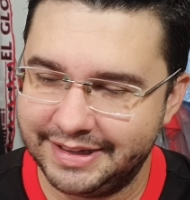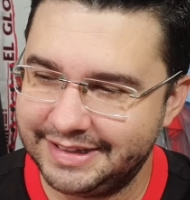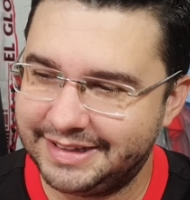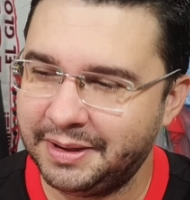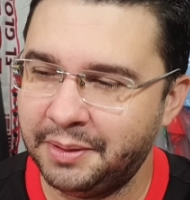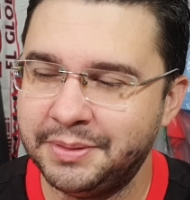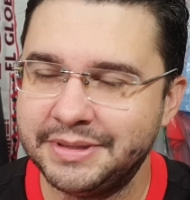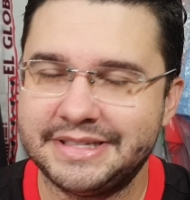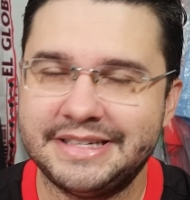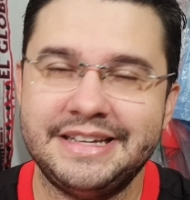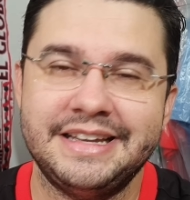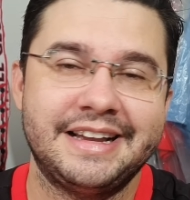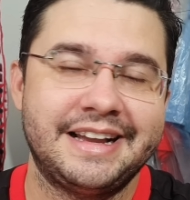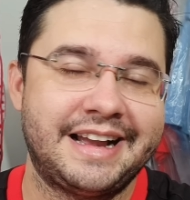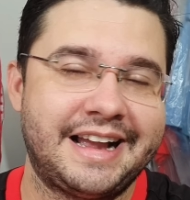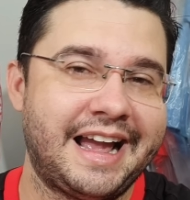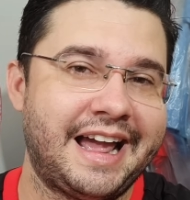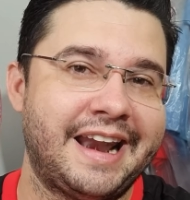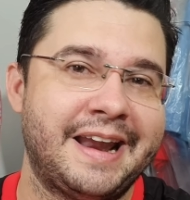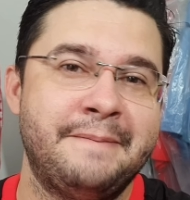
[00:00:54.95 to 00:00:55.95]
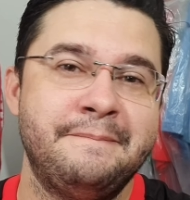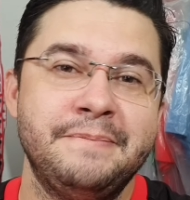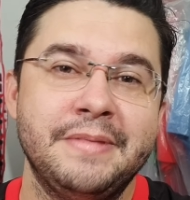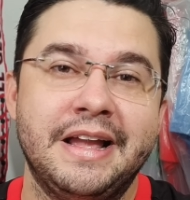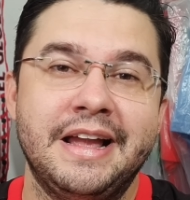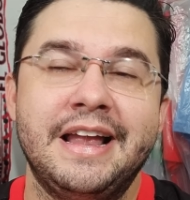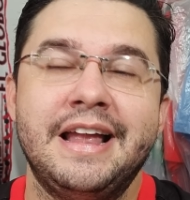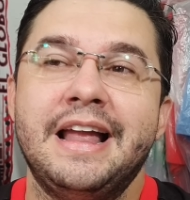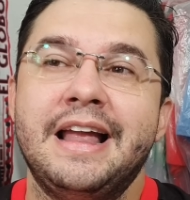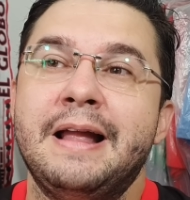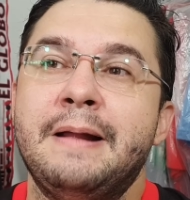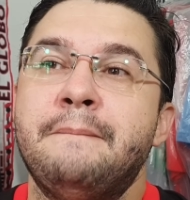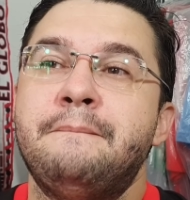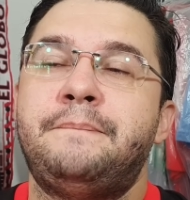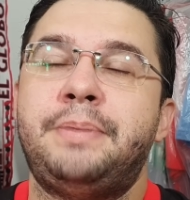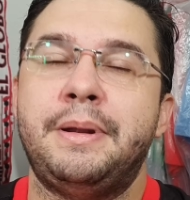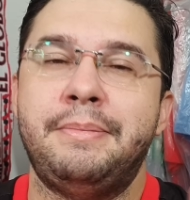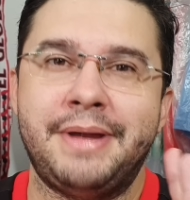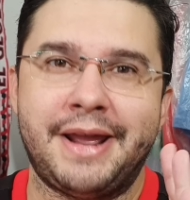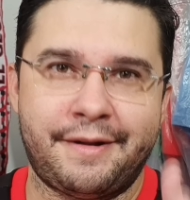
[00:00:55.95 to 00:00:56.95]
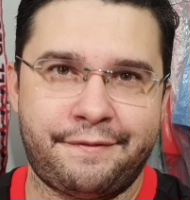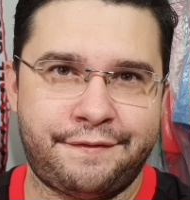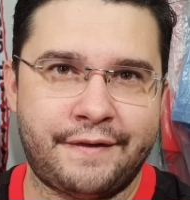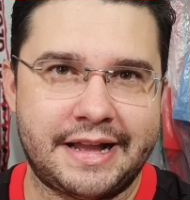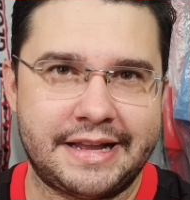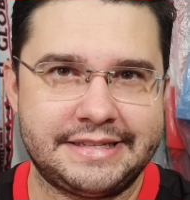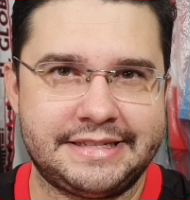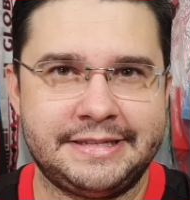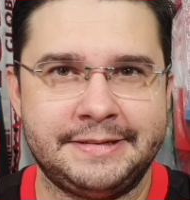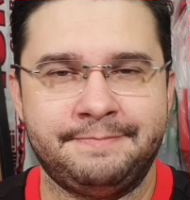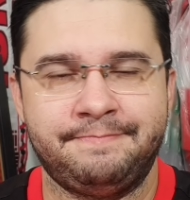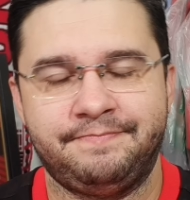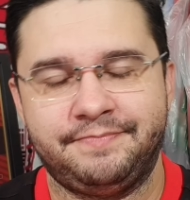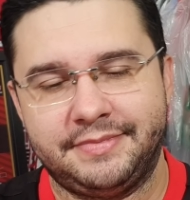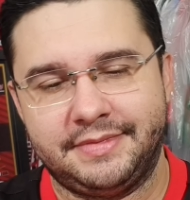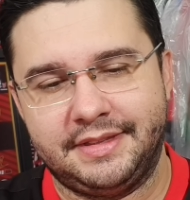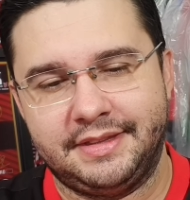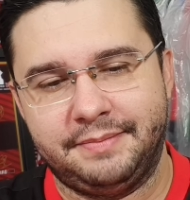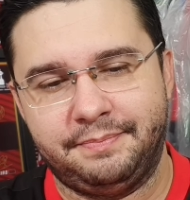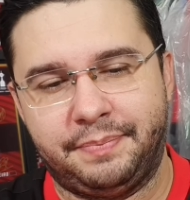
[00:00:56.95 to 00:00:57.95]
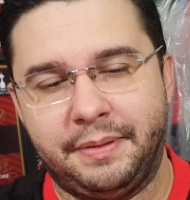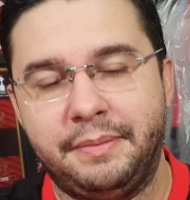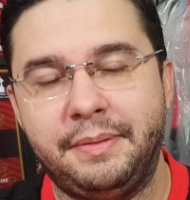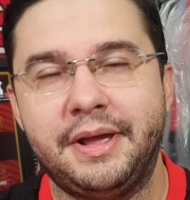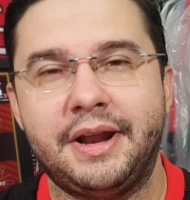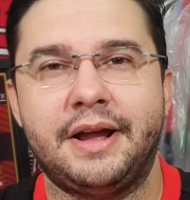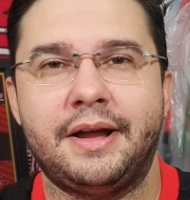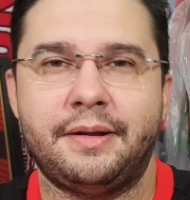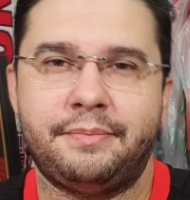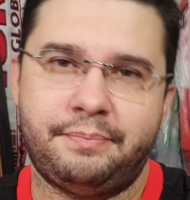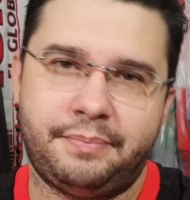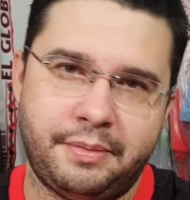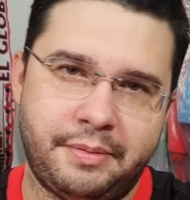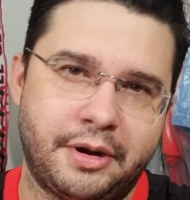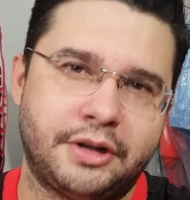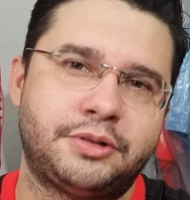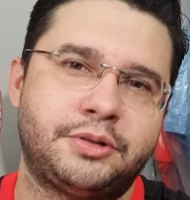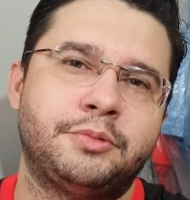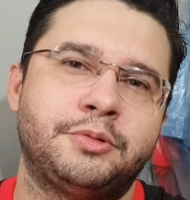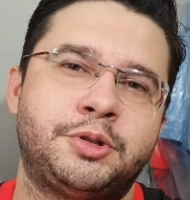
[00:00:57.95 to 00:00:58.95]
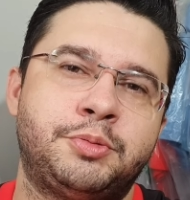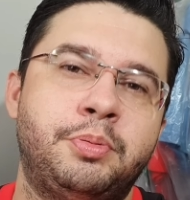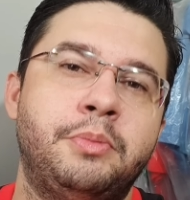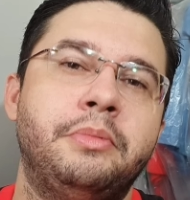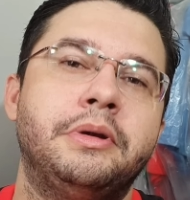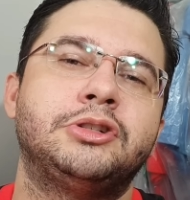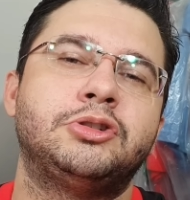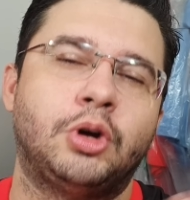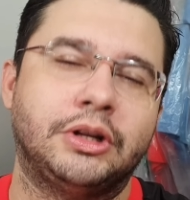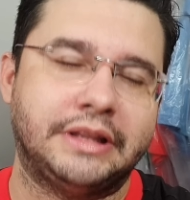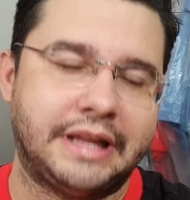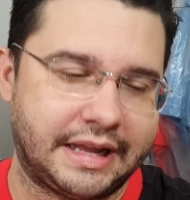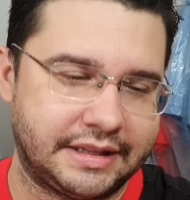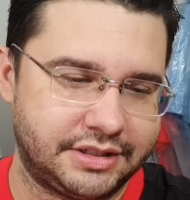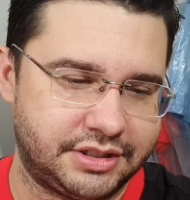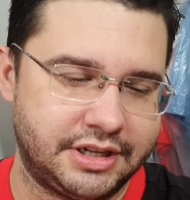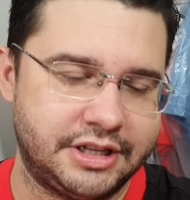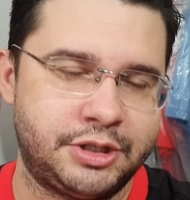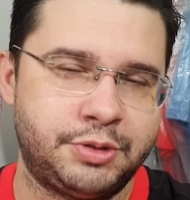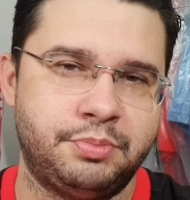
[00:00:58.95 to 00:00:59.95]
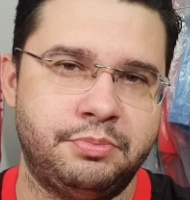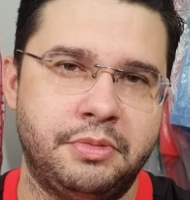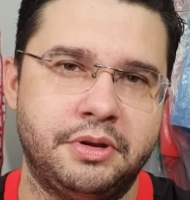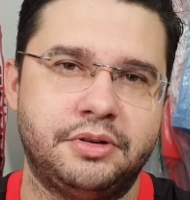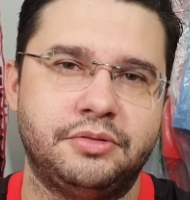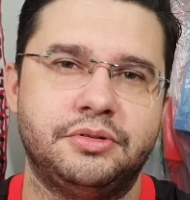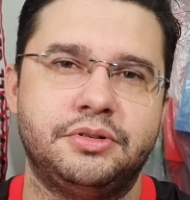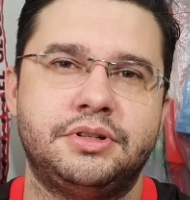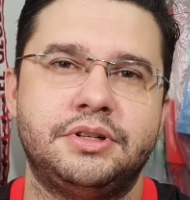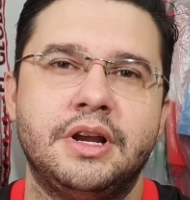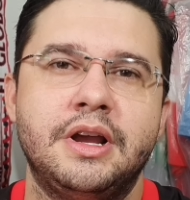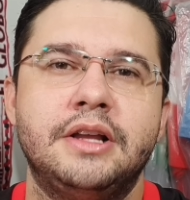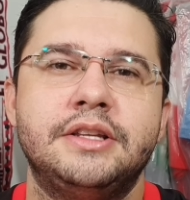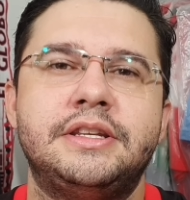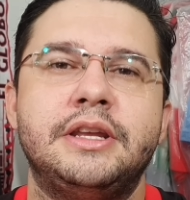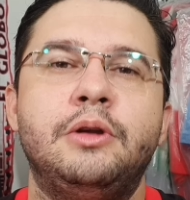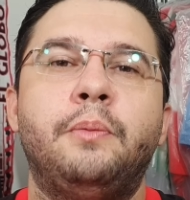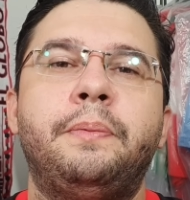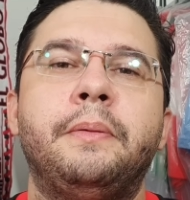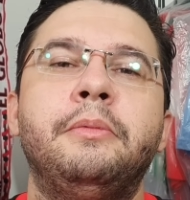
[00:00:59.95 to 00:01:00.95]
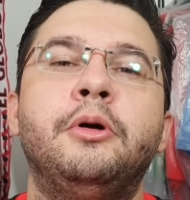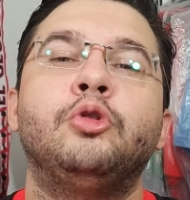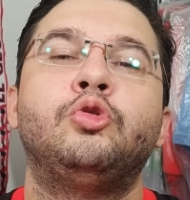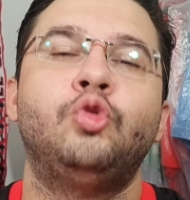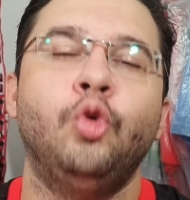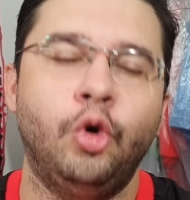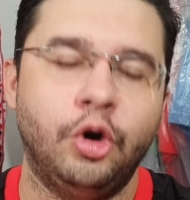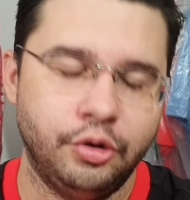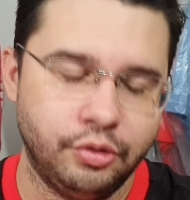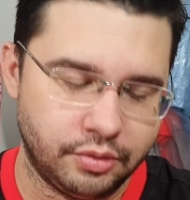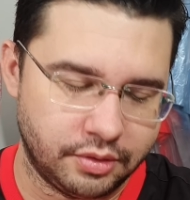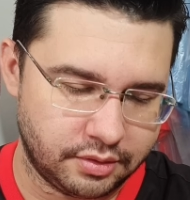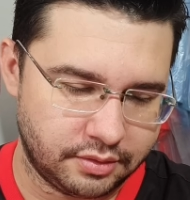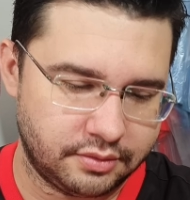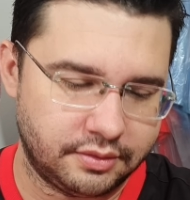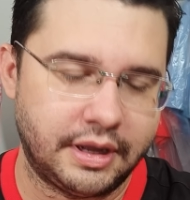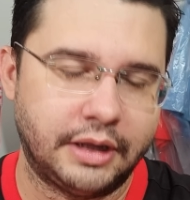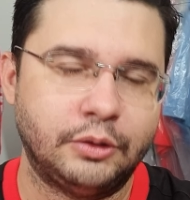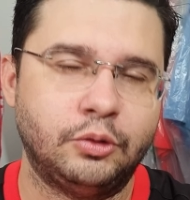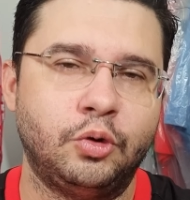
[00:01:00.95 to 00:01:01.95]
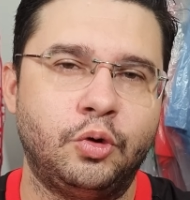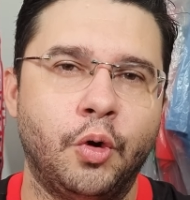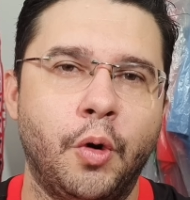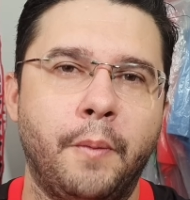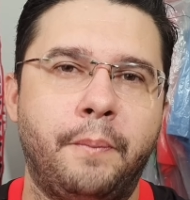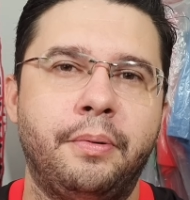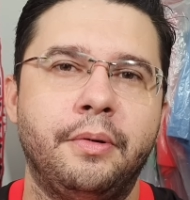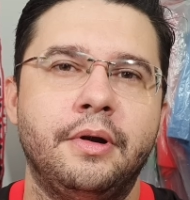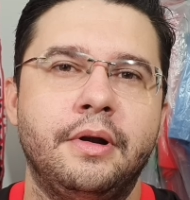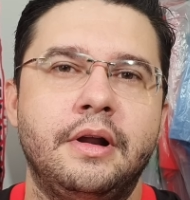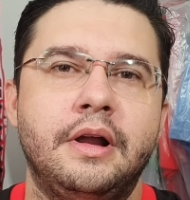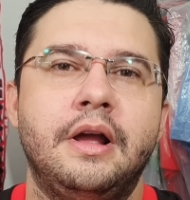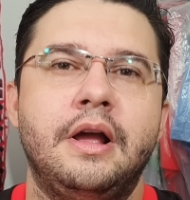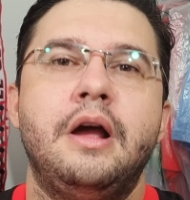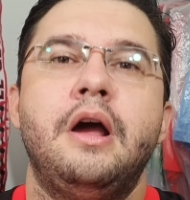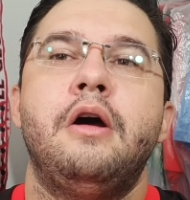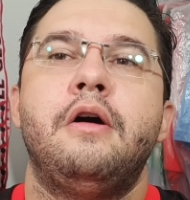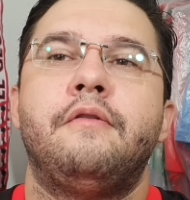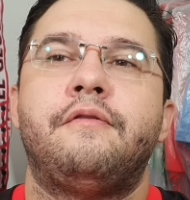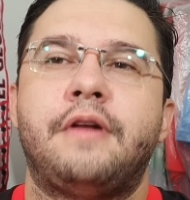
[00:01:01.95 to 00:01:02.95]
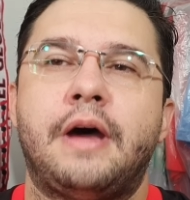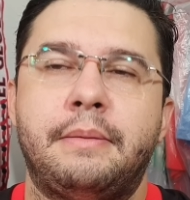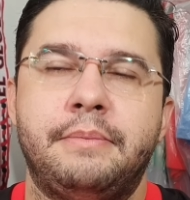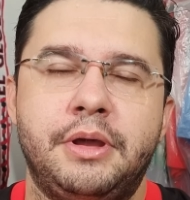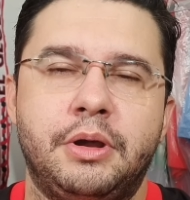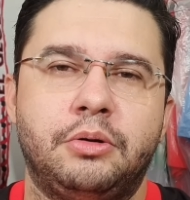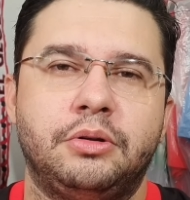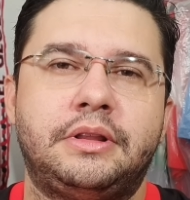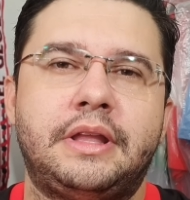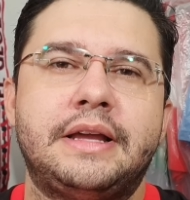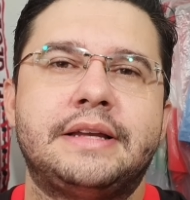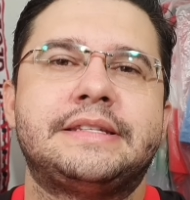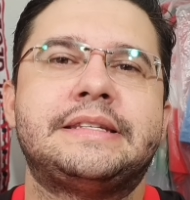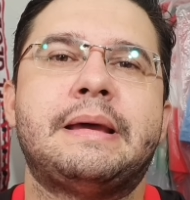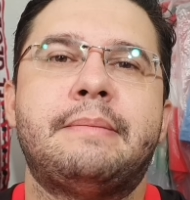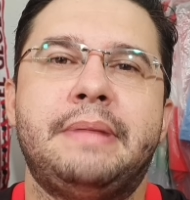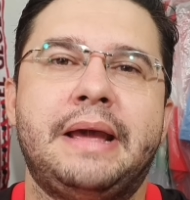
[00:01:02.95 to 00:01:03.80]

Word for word: Então, assim, cara, primeira fase, primeira, primeiras, as primeiras rodadas, né? Os primeiros, seria o primeiro turno né, do grupo. O Flamengo tem essa